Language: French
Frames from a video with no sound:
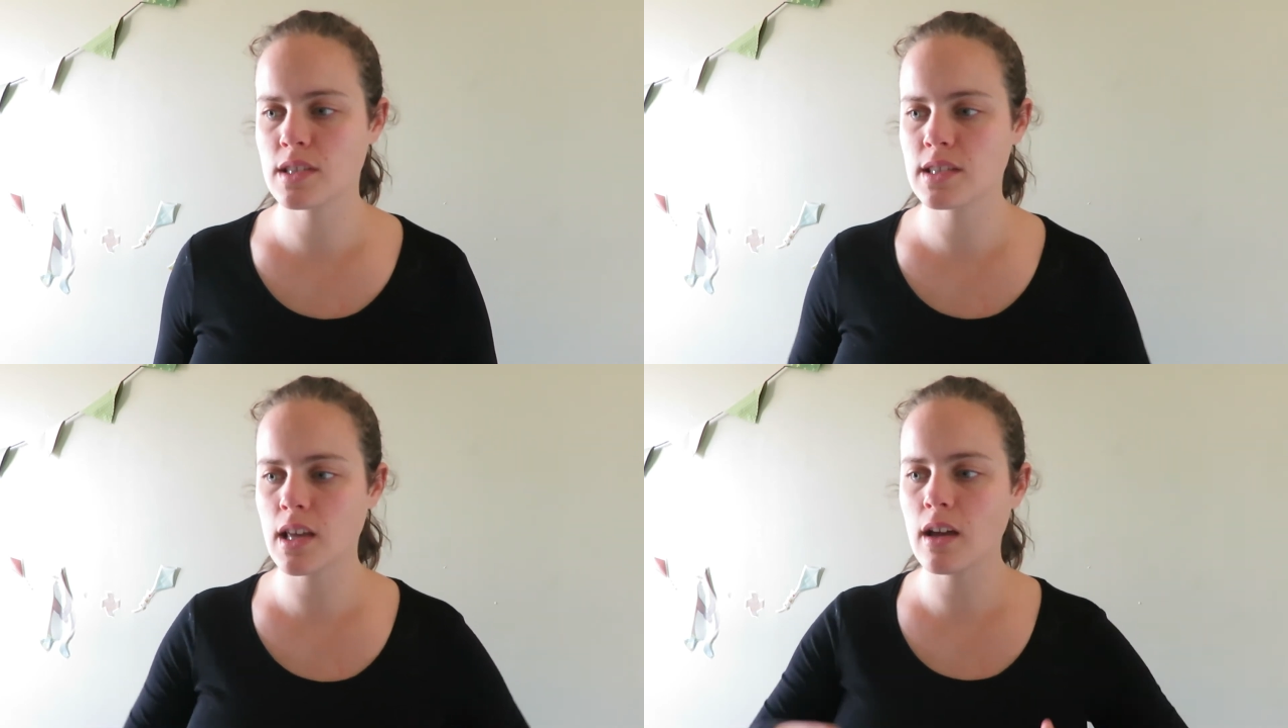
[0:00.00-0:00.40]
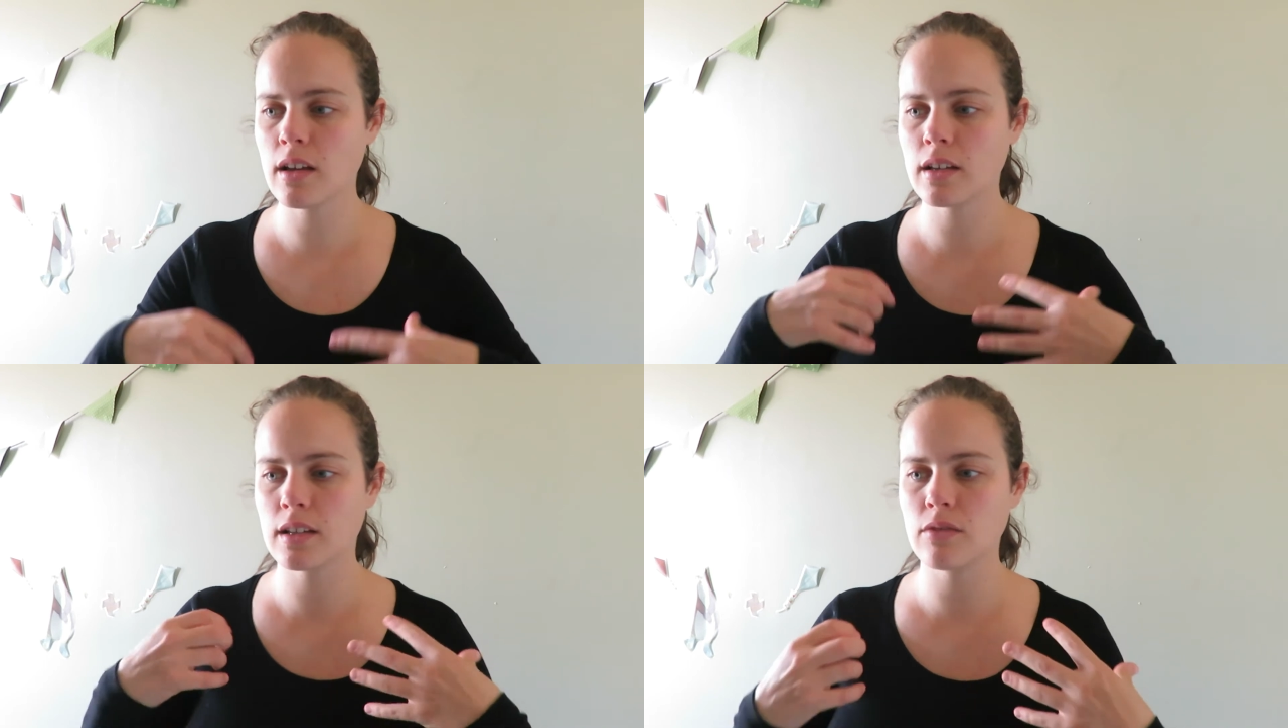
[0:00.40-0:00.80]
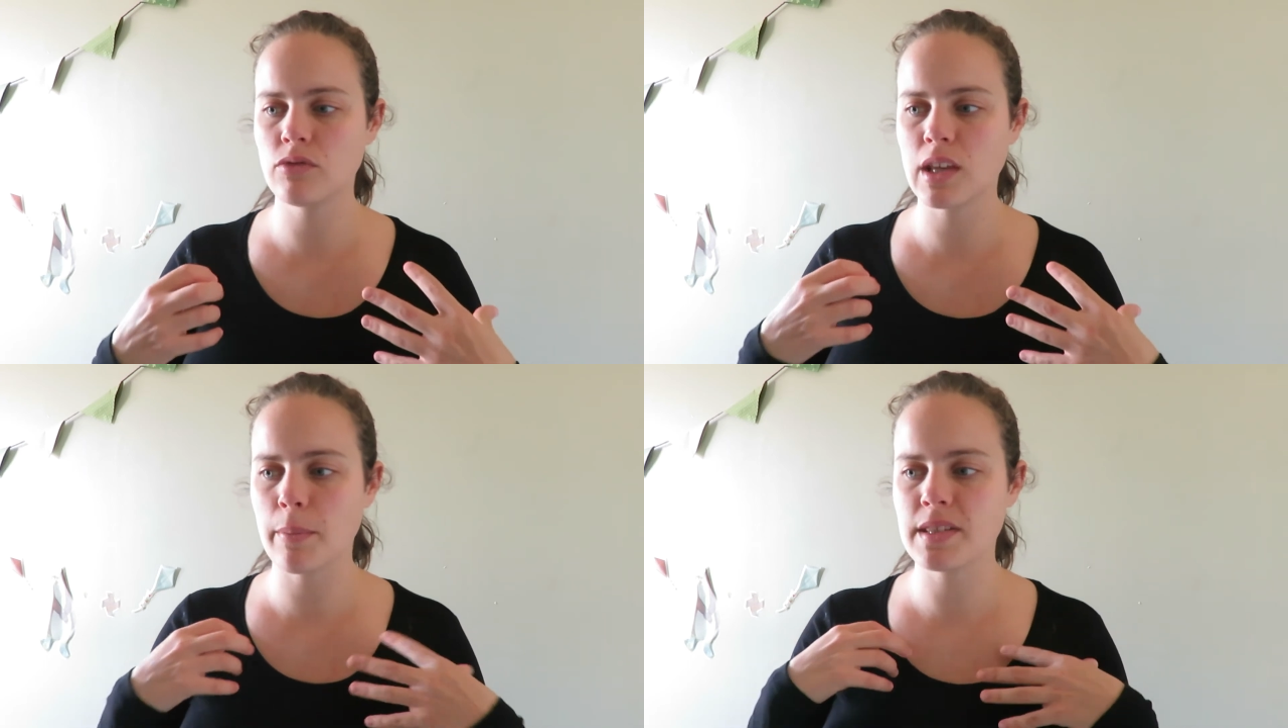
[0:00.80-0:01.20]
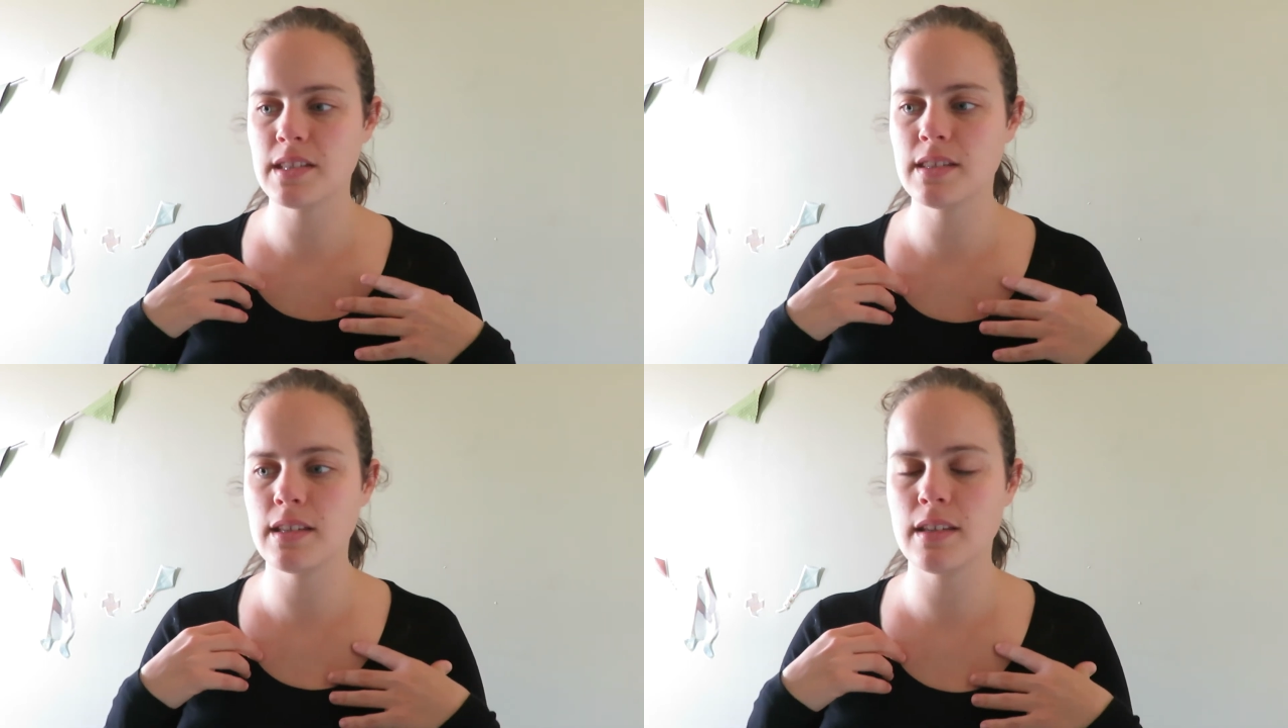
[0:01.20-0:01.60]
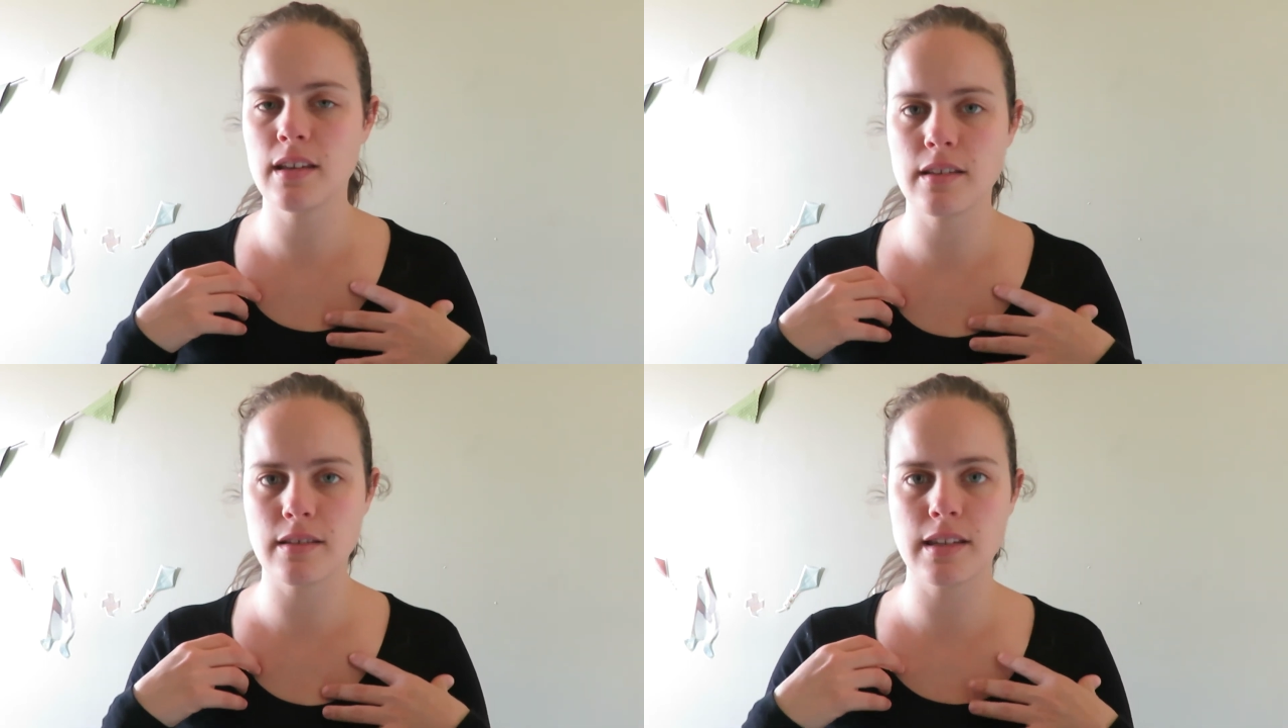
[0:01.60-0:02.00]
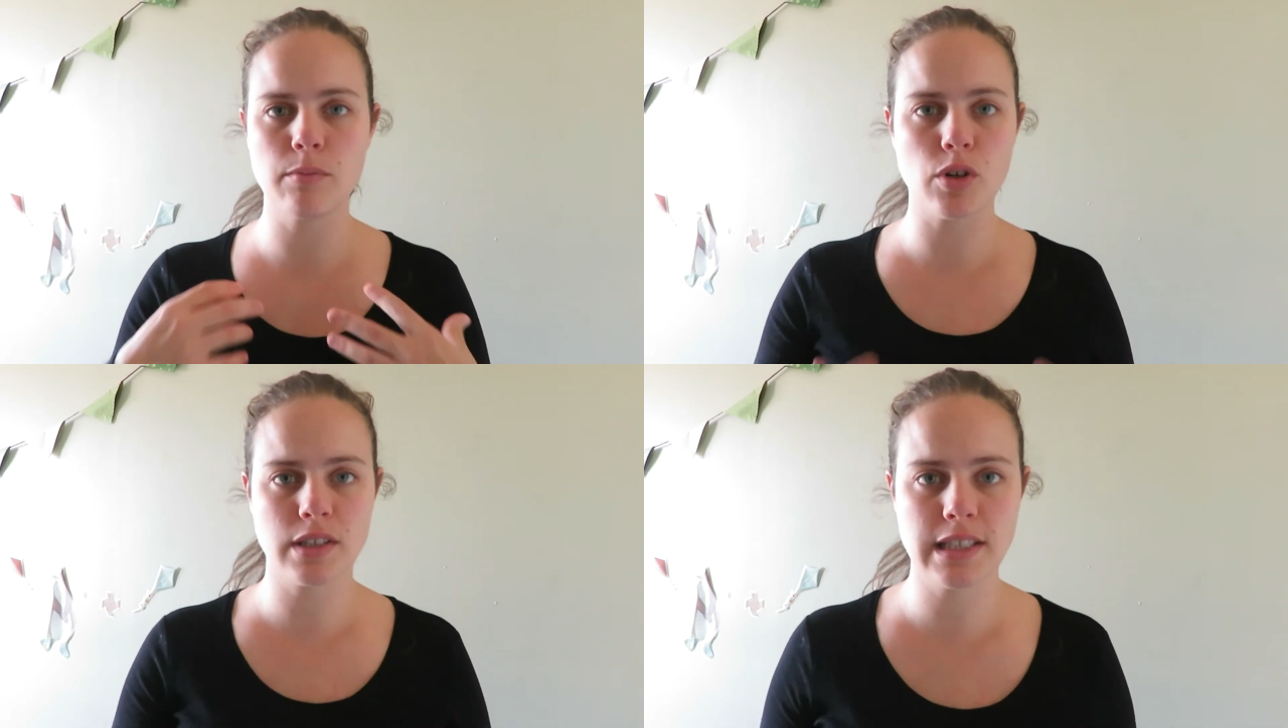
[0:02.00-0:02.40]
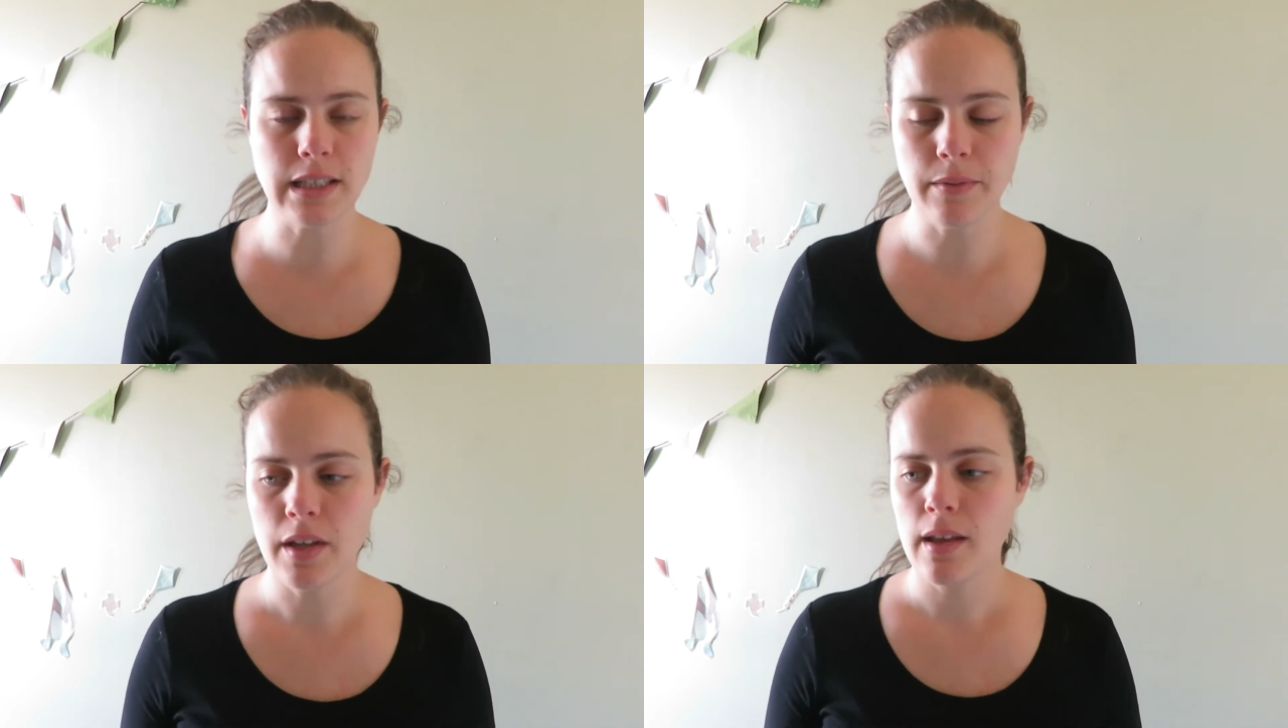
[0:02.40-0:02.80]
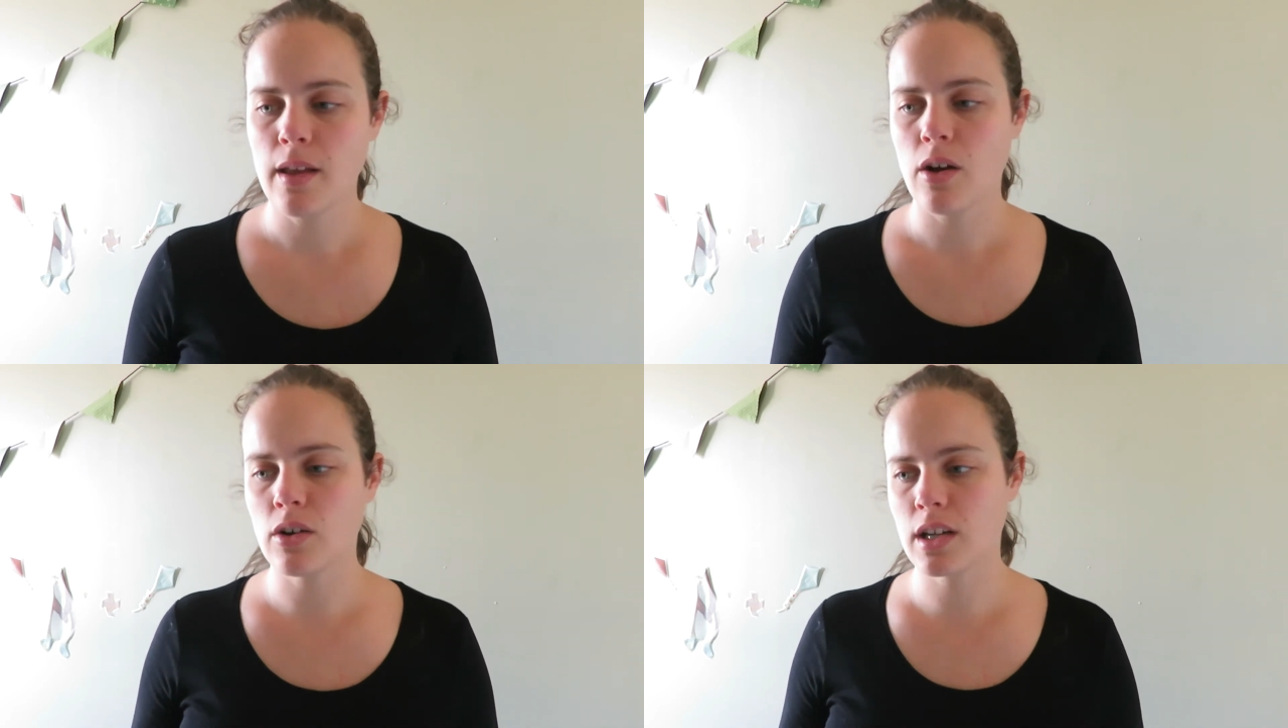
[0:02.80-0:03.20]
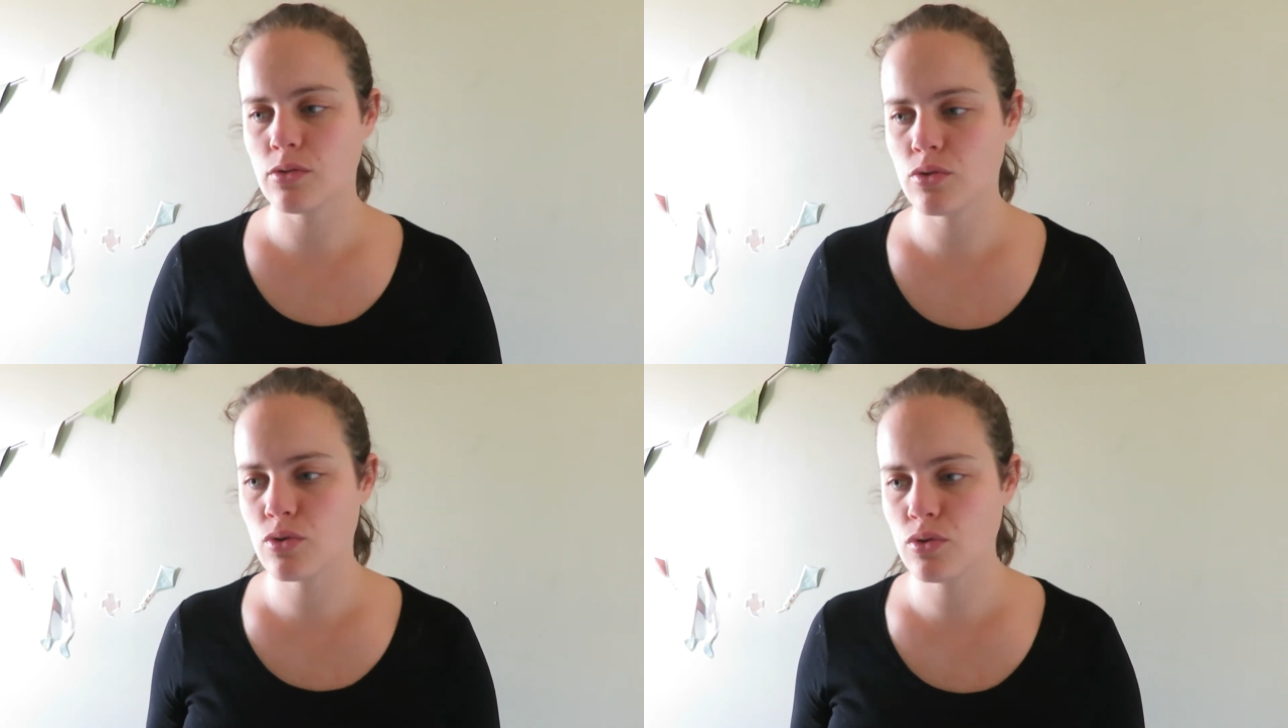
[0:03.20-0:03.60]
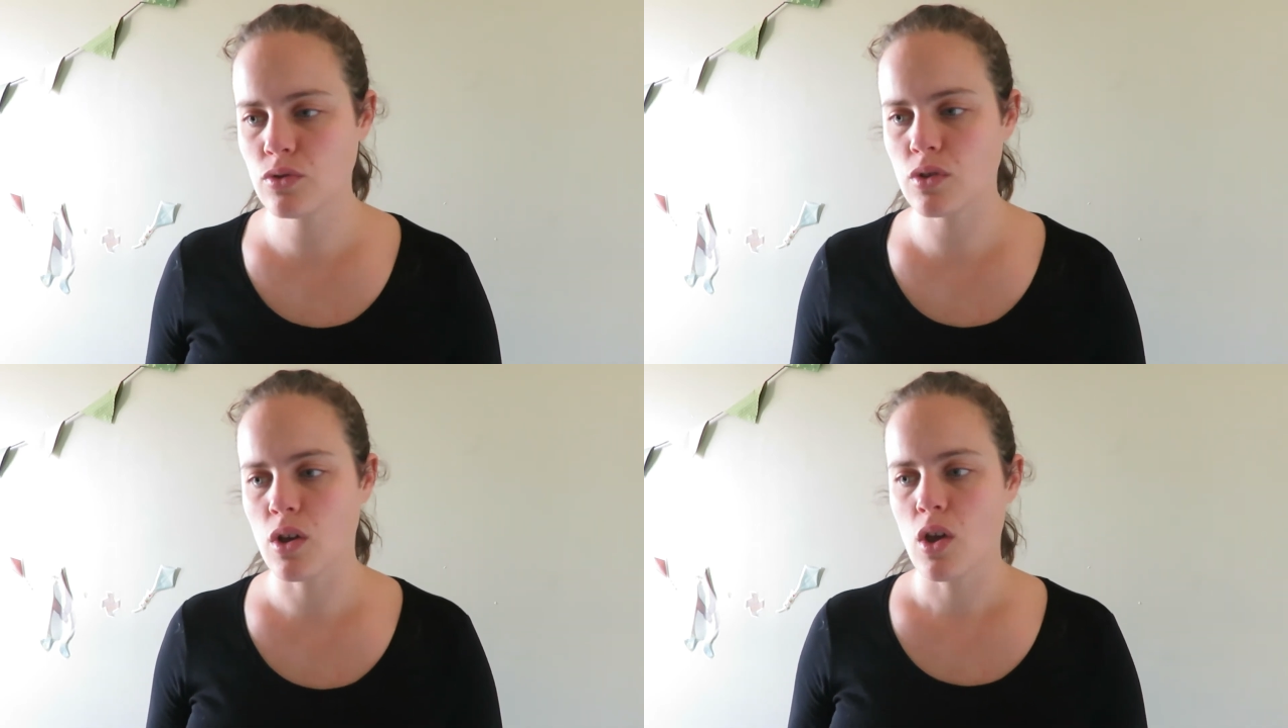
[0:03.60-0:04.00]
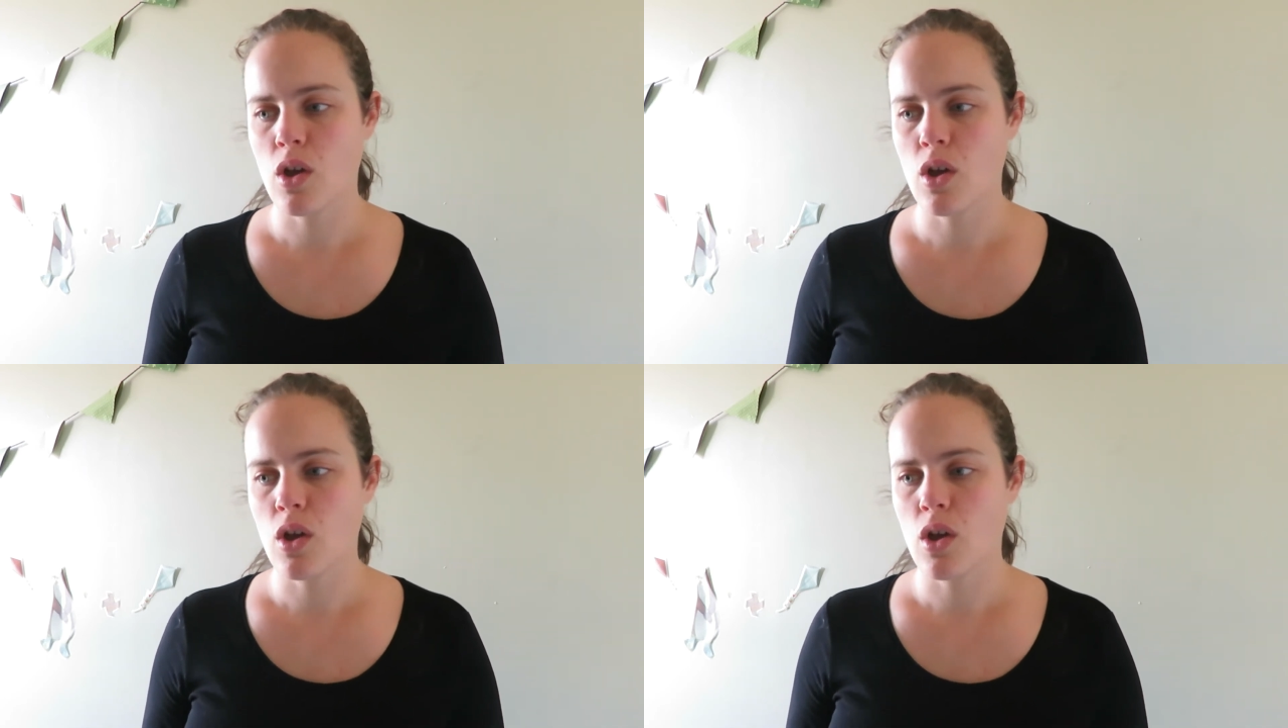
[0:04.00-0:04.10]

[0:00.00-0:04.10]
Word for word: ça a une capacité d'amorti en cas de chute.